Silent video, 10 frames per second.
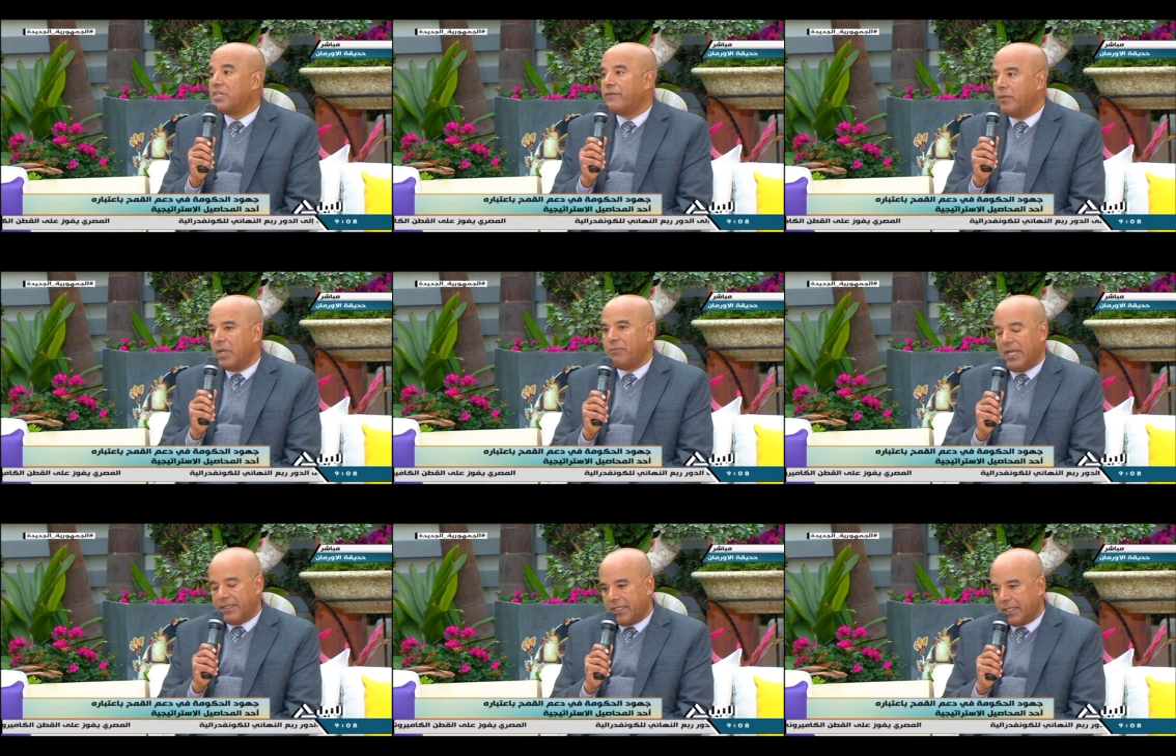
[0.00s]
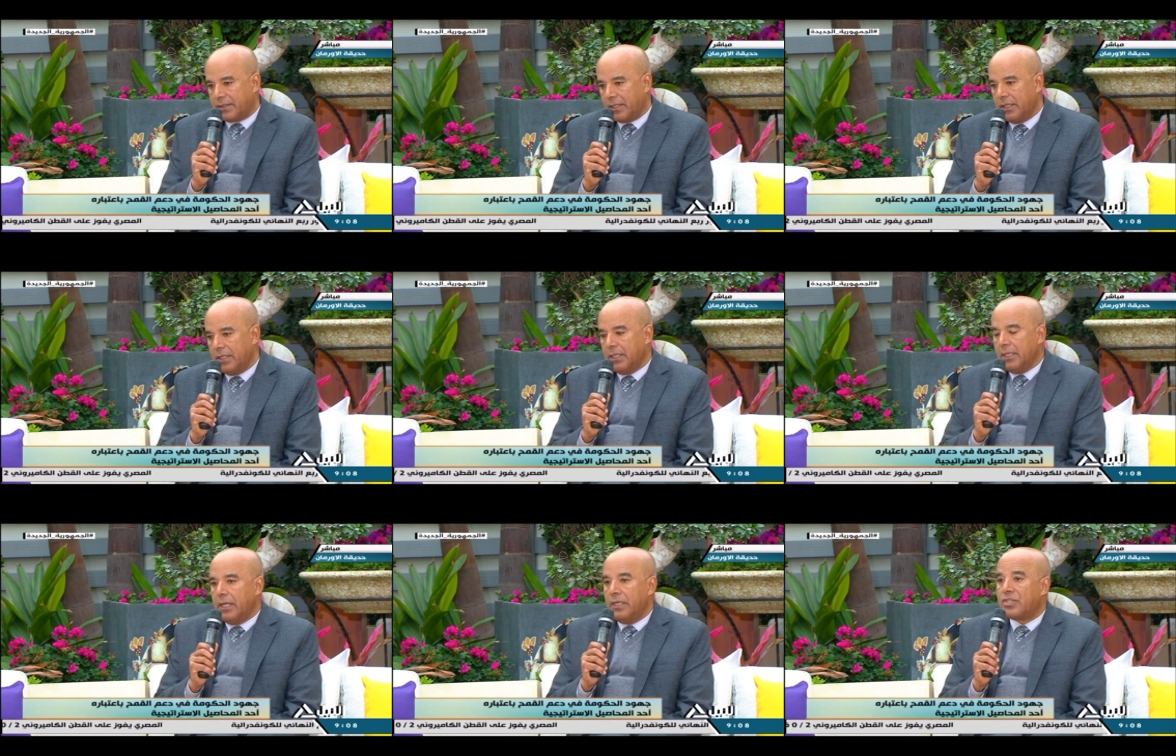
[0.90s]
من احتياجاتنا
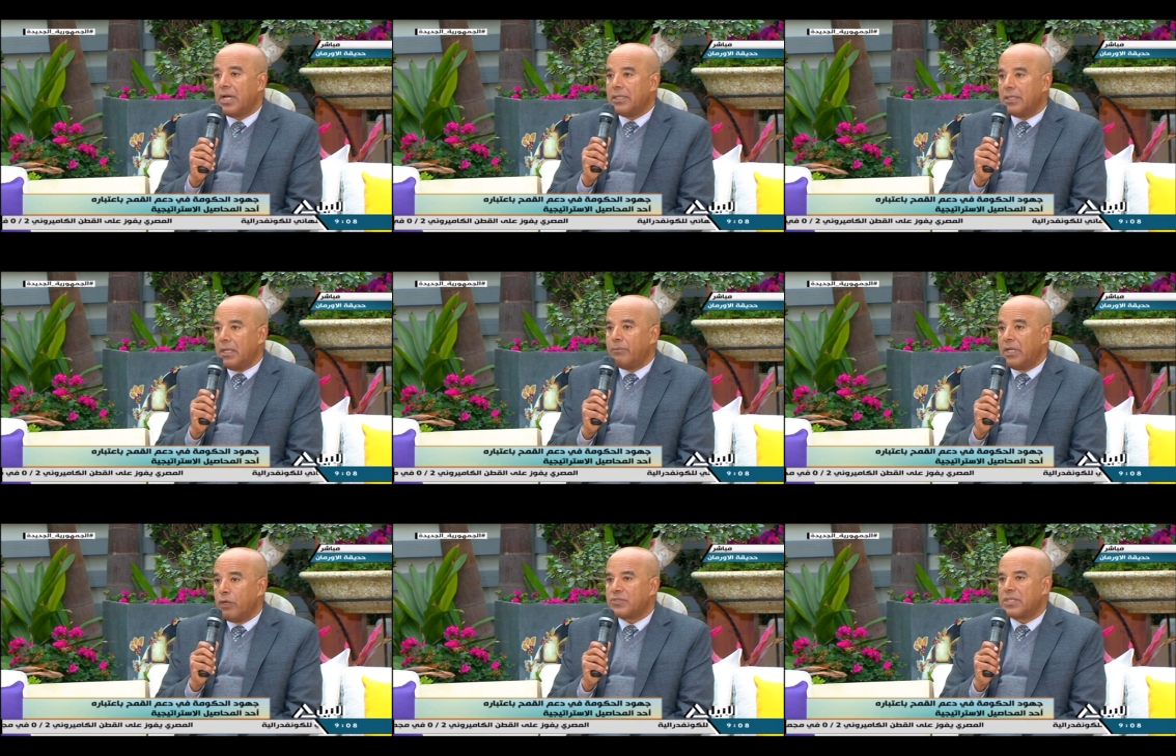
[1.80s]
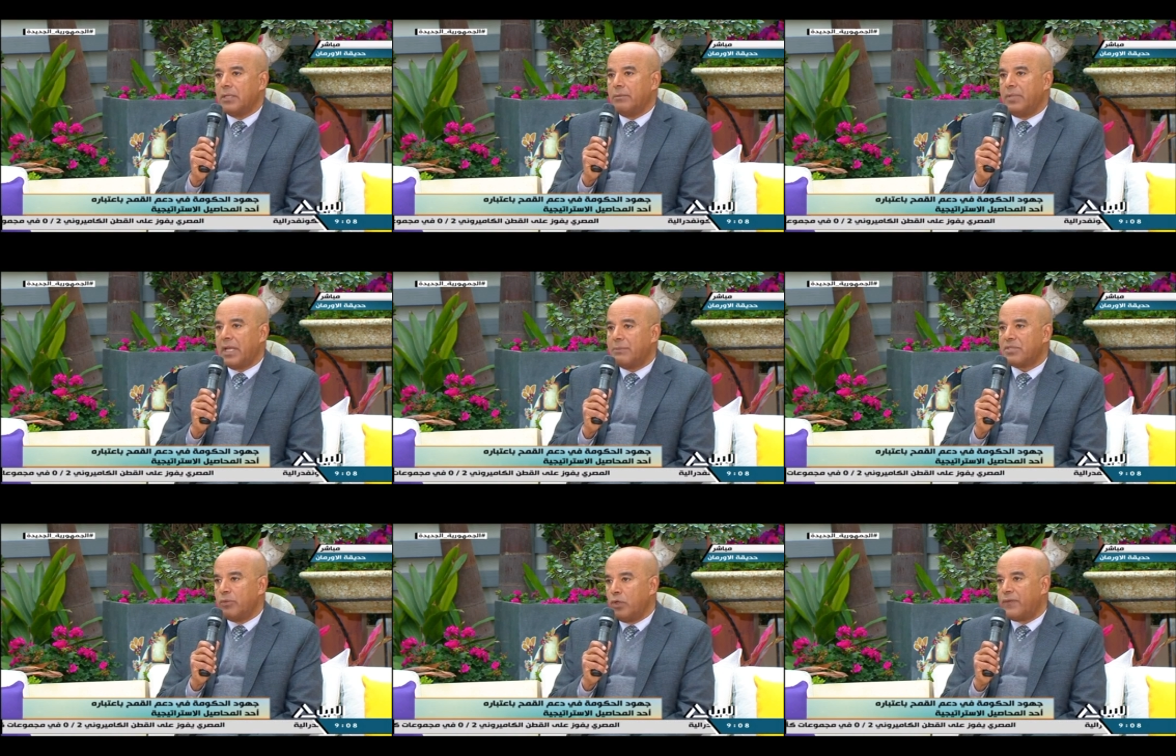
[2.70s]
ان شاء الله لما نوصل
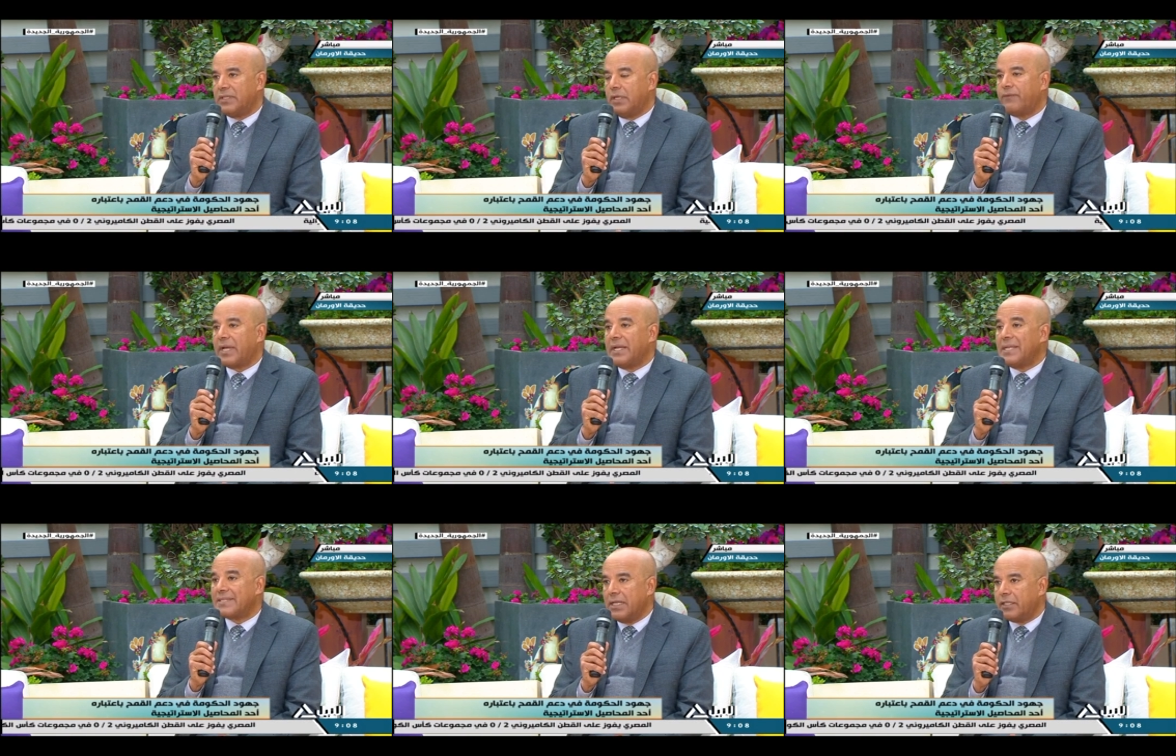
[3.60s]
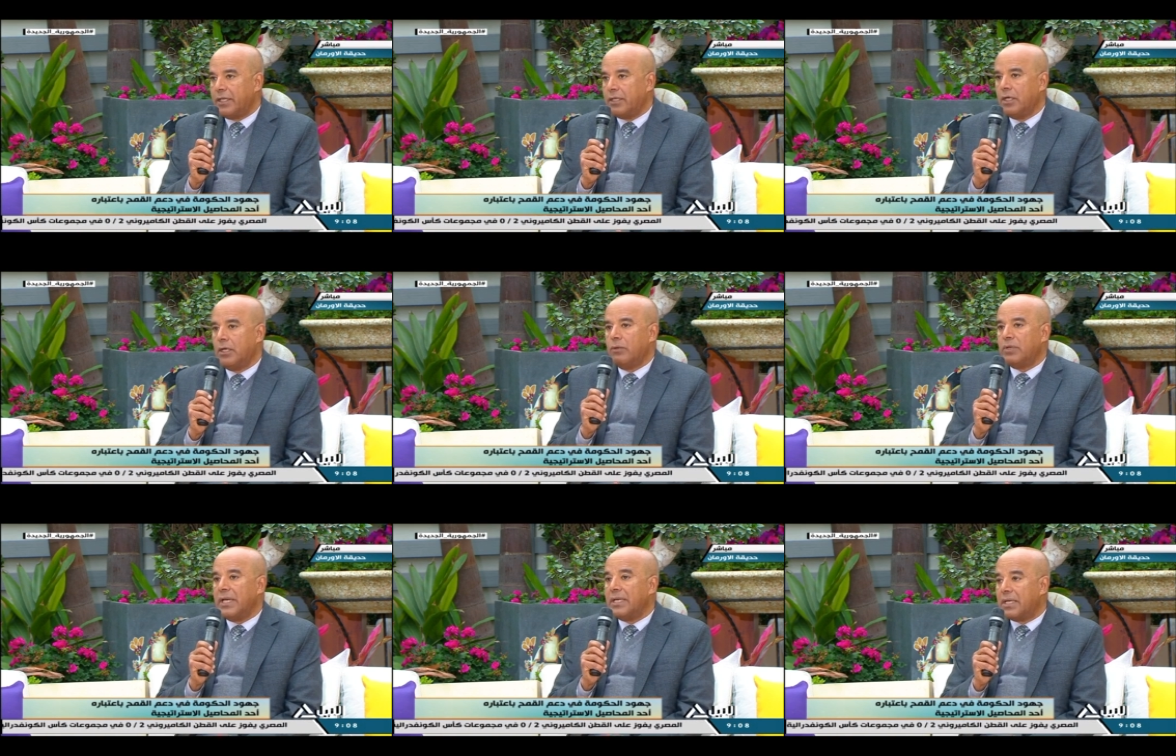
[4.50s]
بال5 مليون فدان في خلال سنتين
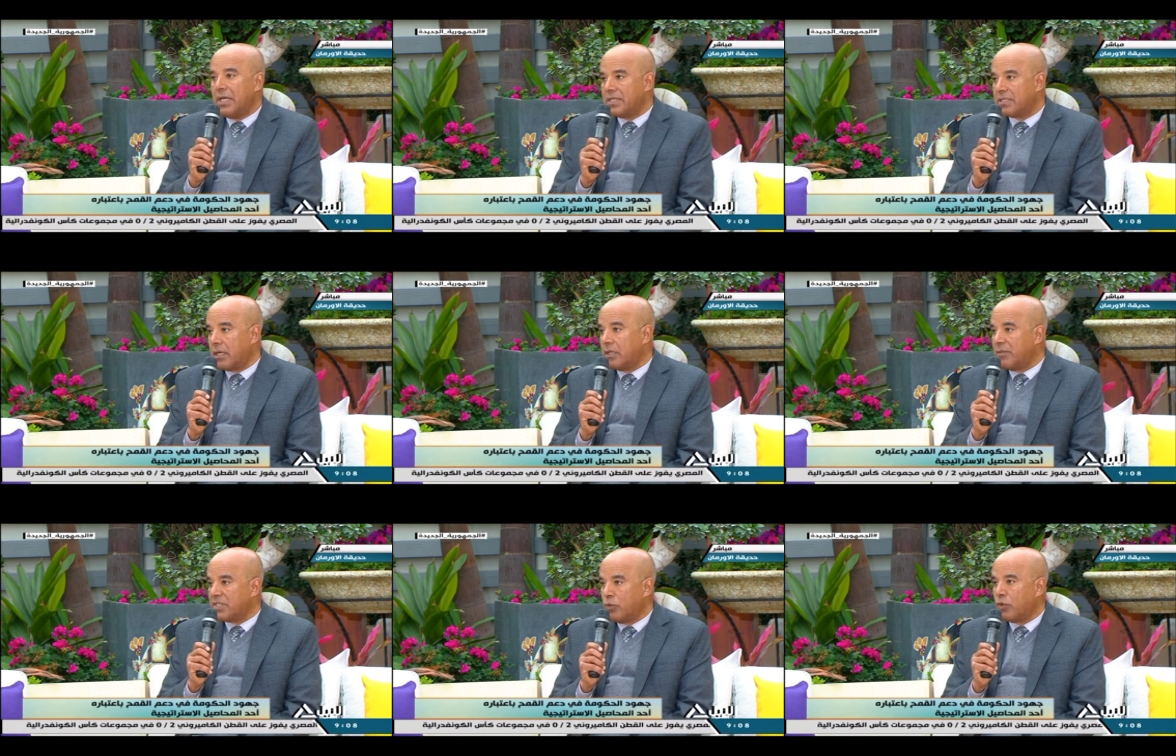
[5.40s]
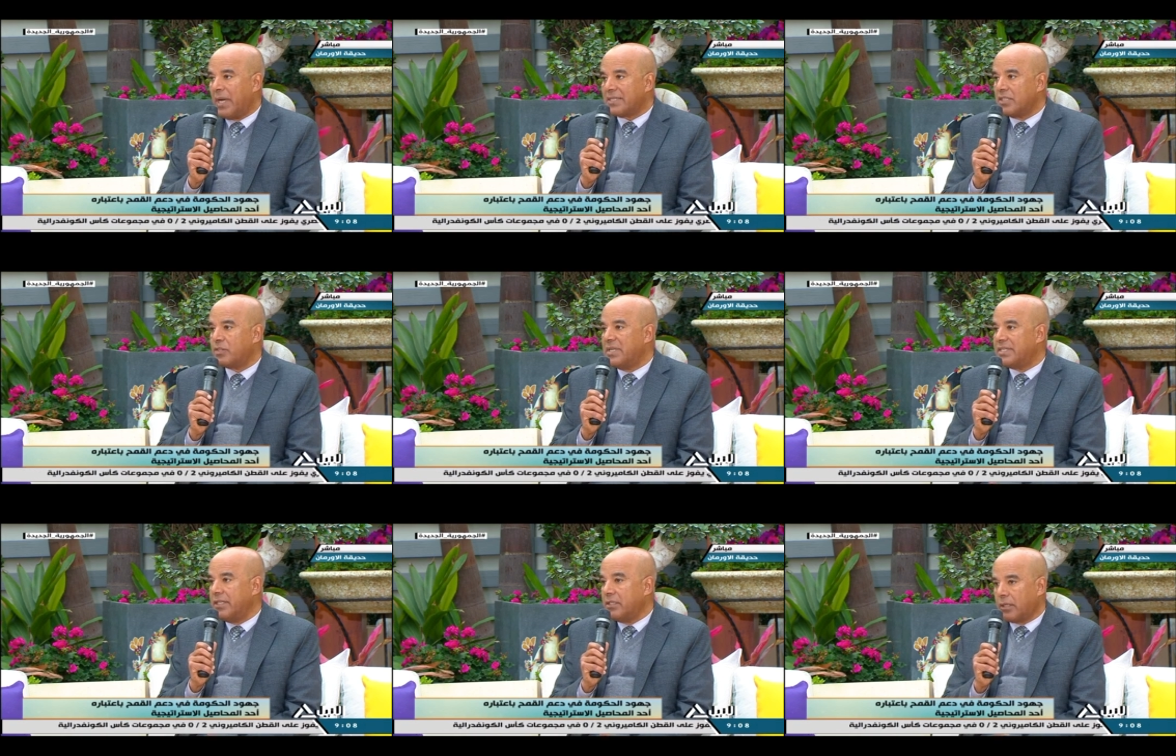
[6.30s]
وده انجاز غير مسبوق ما حصلش من
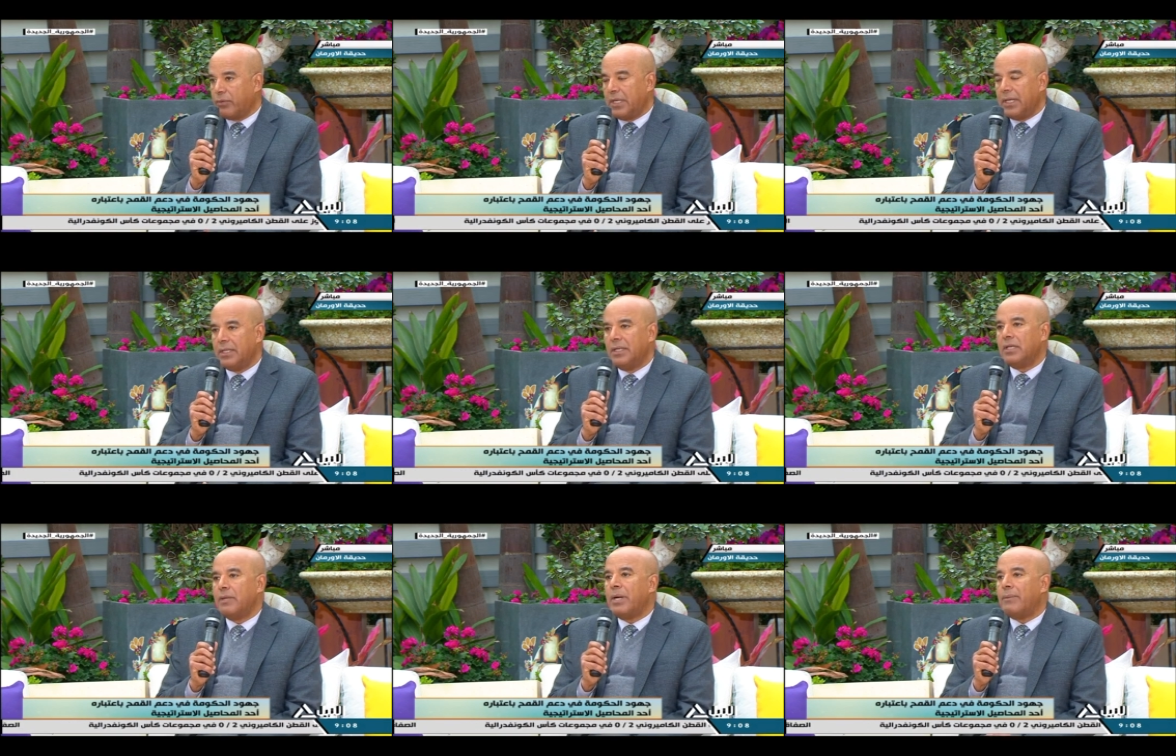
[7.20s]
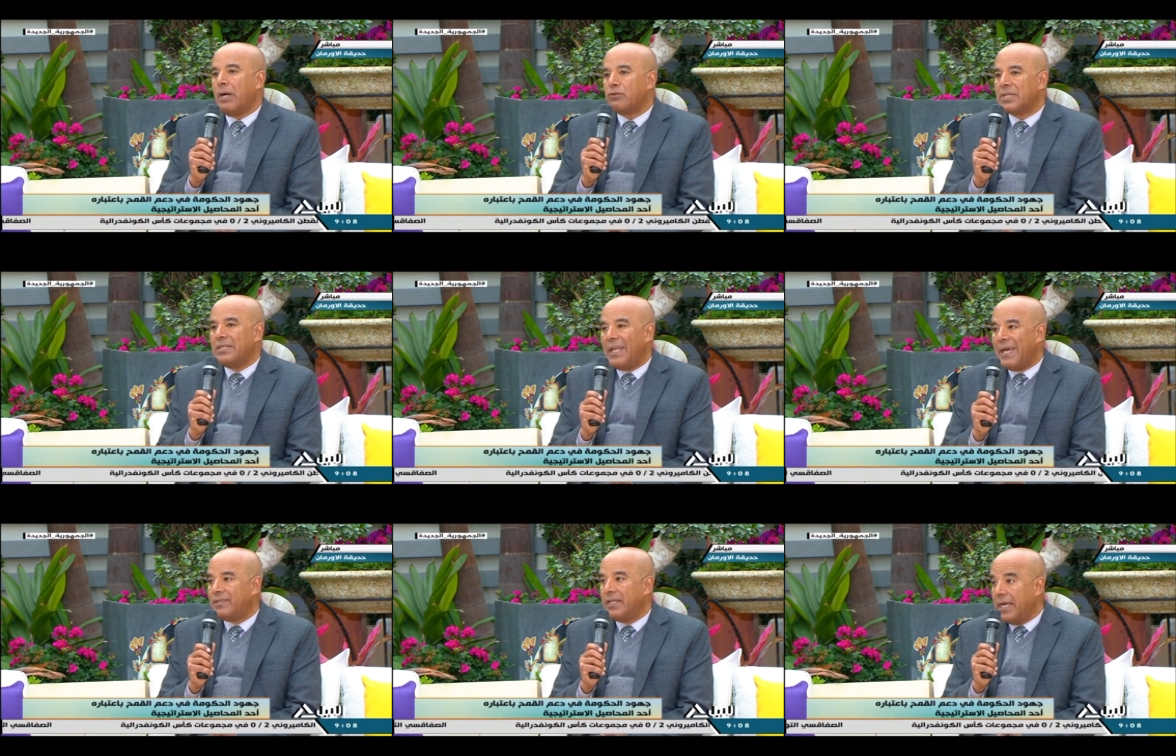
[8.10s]
سنين طويله يبقى اوصل
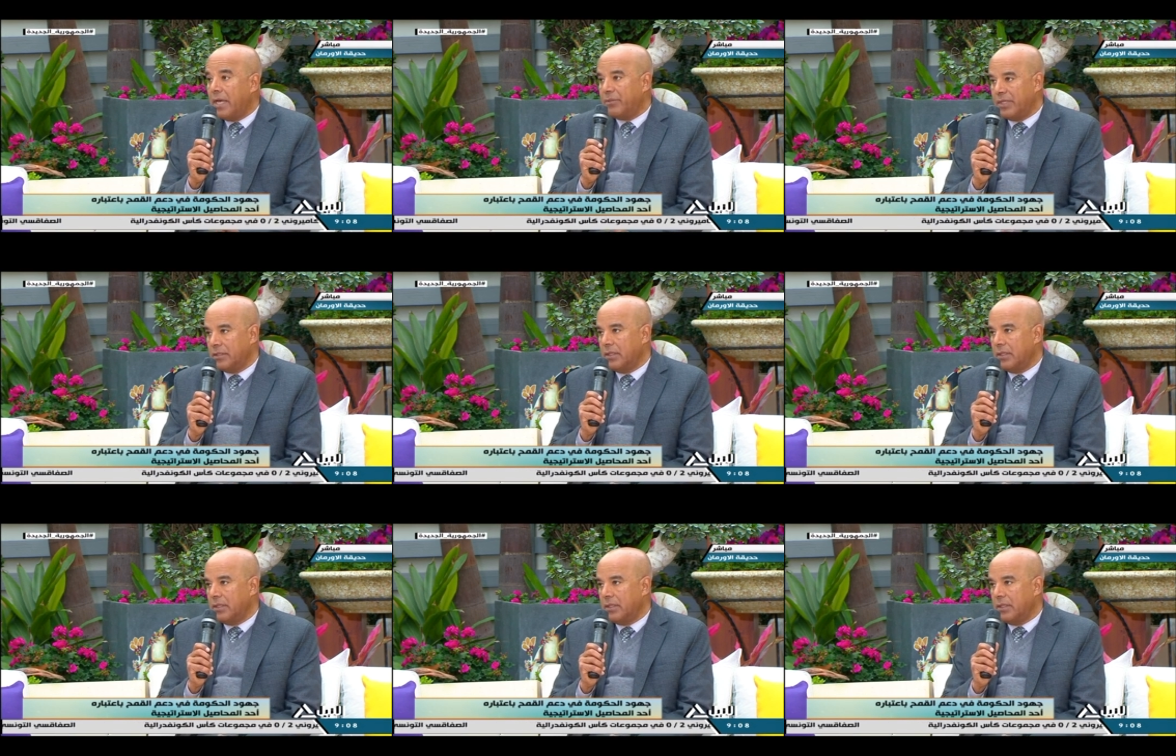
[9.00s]
للحد الامن